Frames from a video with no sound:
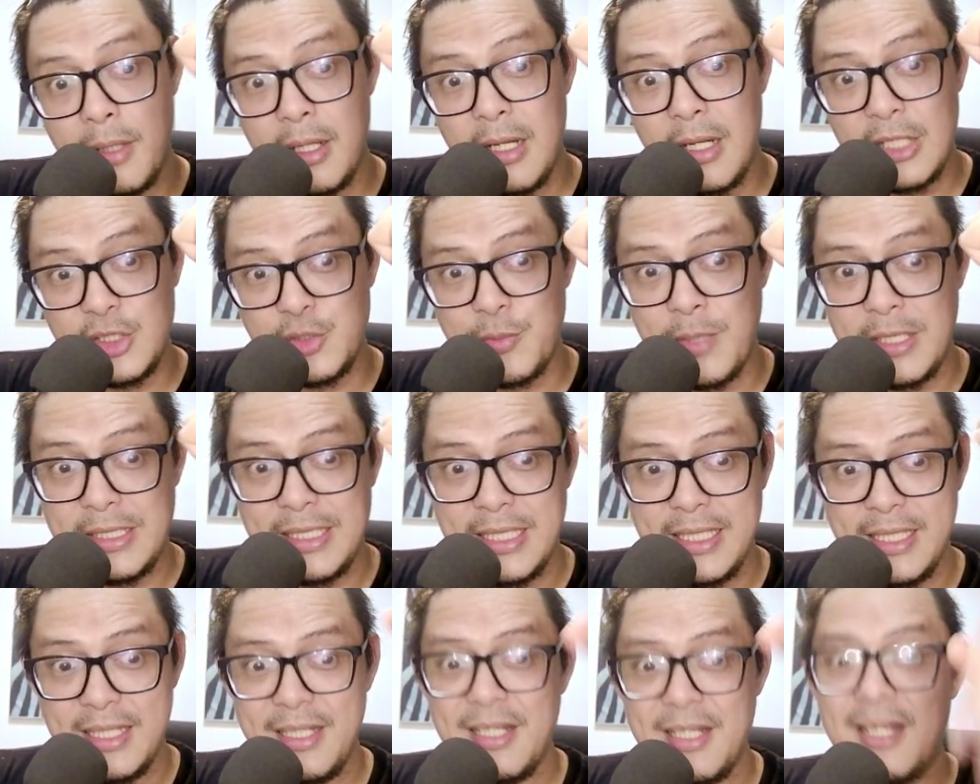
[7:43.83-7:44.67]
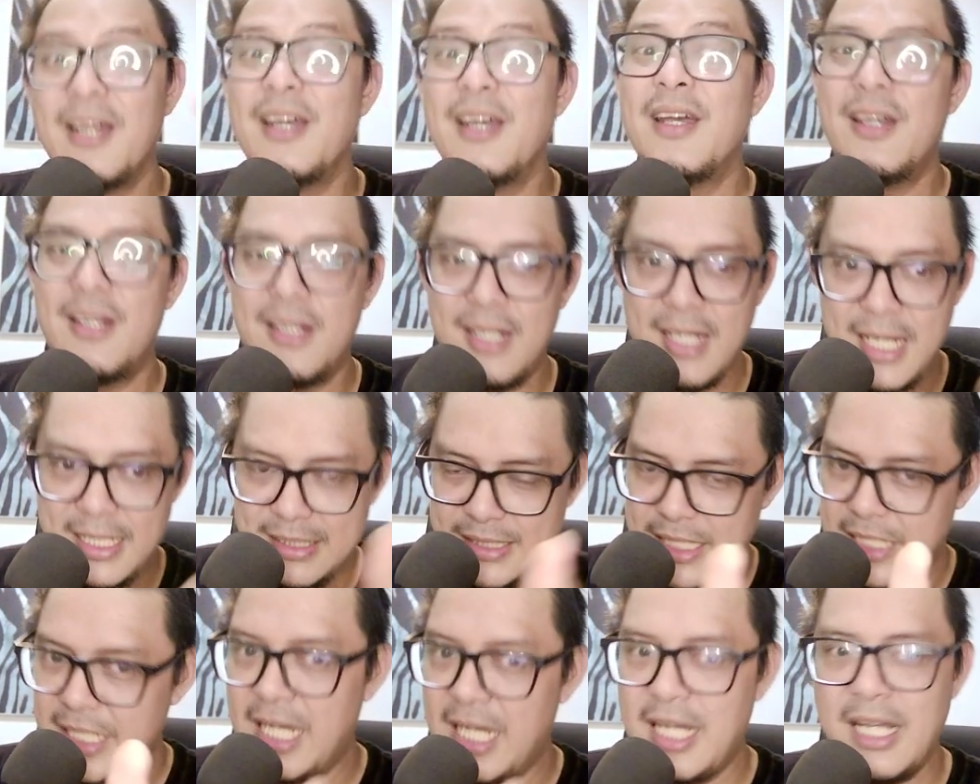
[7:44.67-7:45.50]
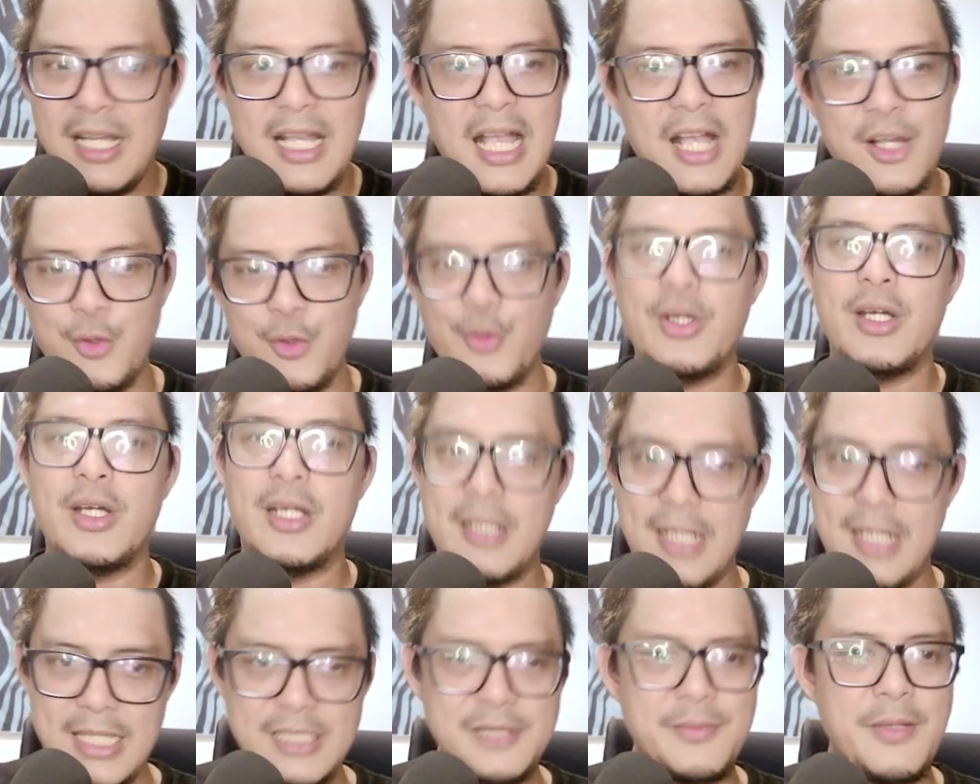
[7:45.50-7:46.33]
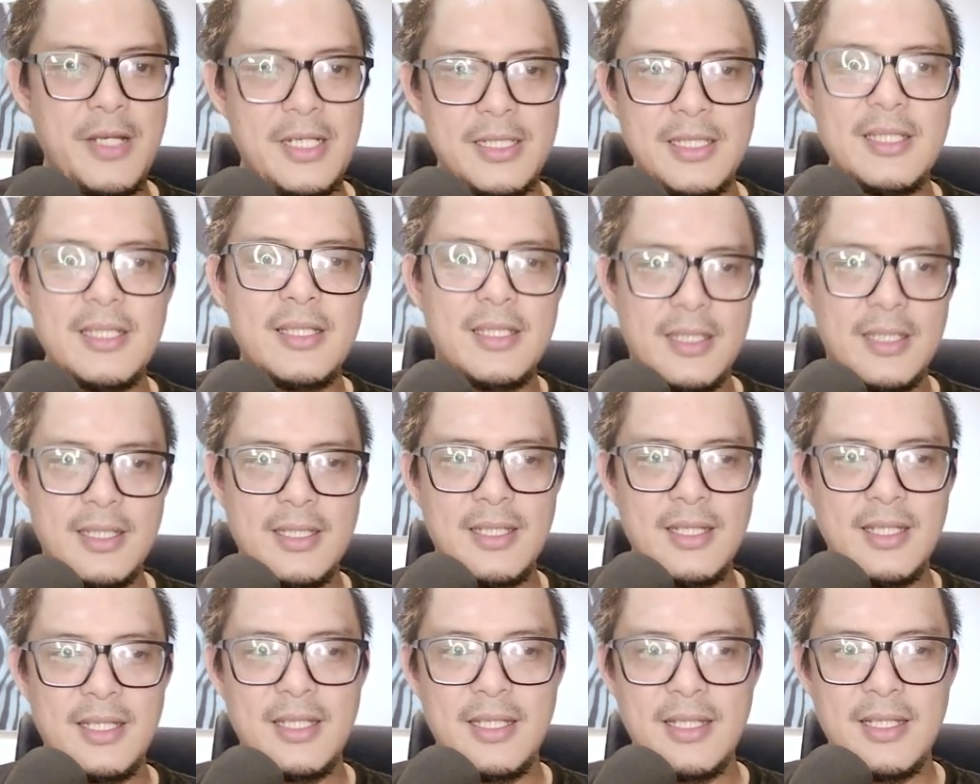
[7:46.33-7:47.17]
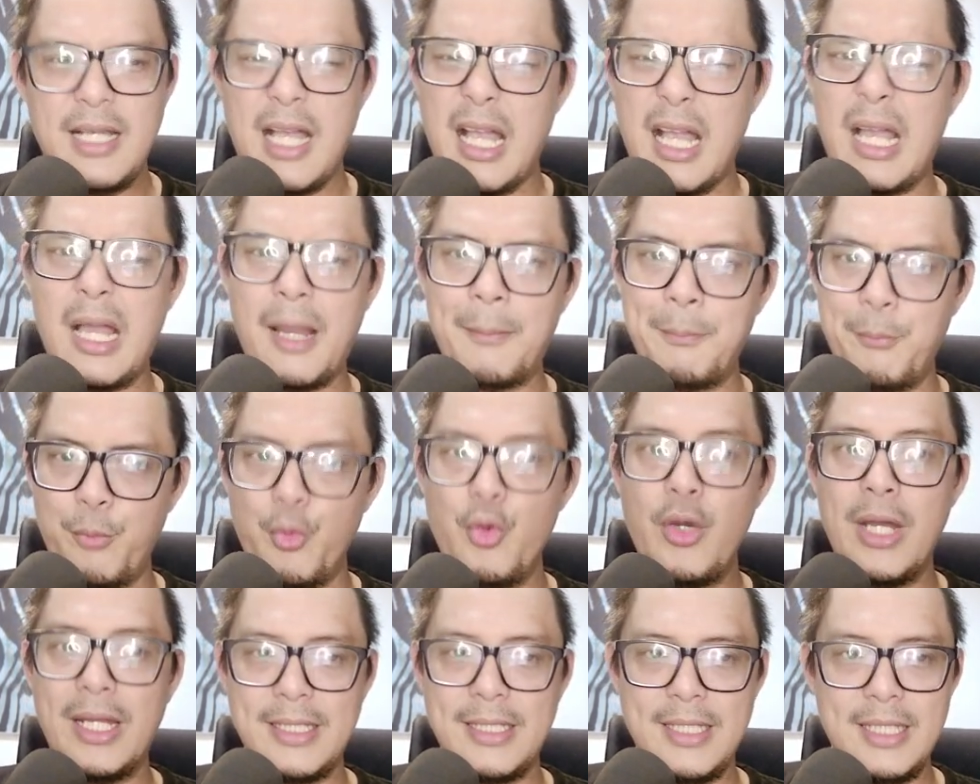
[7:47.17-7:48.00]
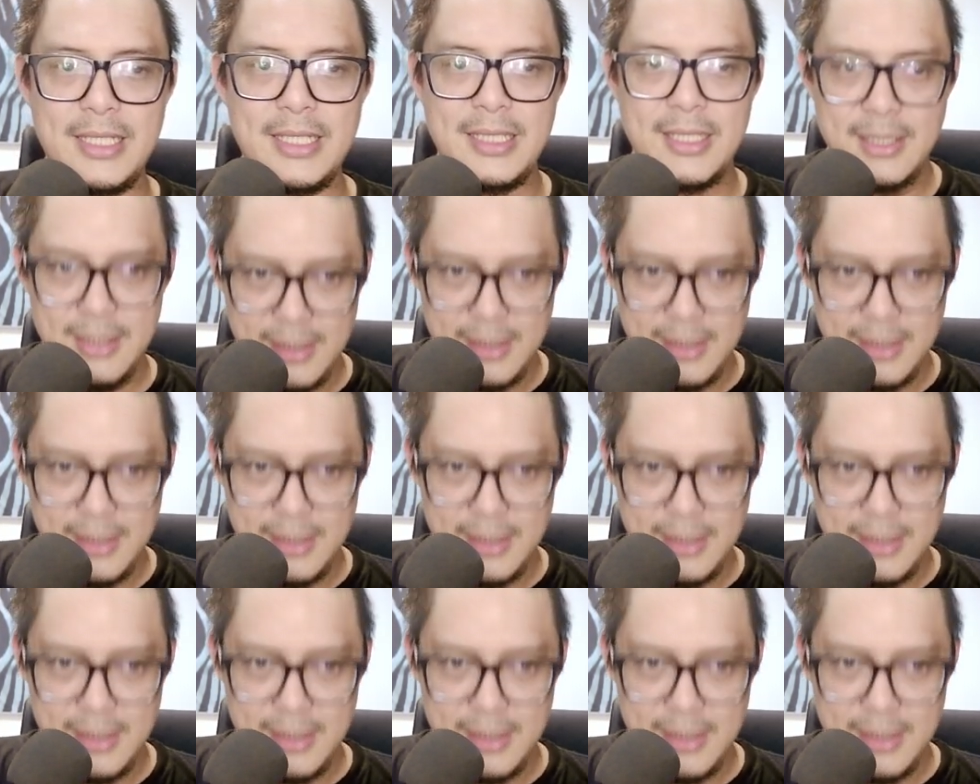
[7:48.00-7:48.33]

Langsung mati. Nice jadi nggak ganggu. Nice banget nggak kampungan jadi